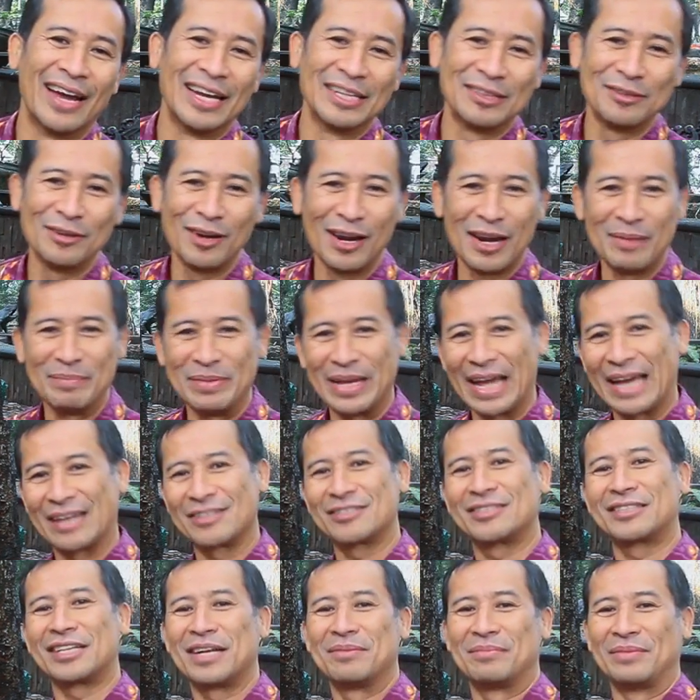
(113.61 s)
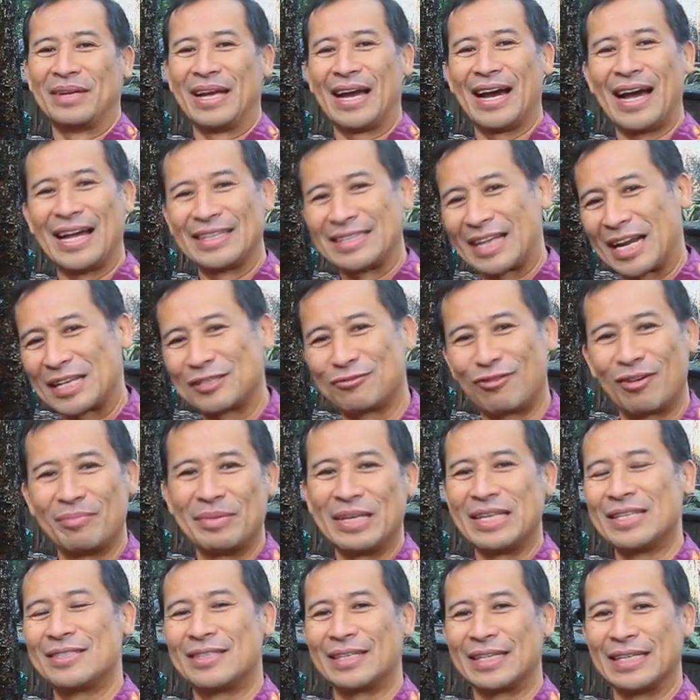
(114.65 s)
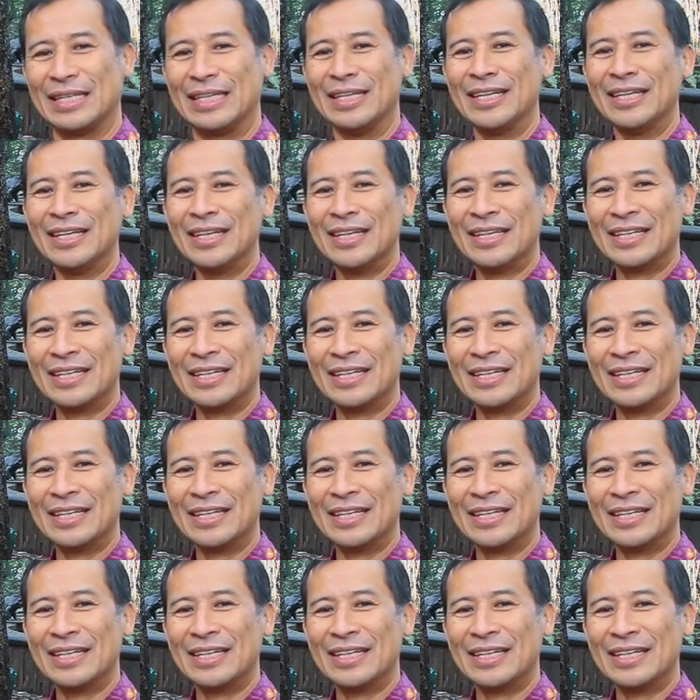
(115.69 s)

nah itu lebih ekstrim ya antara suami istri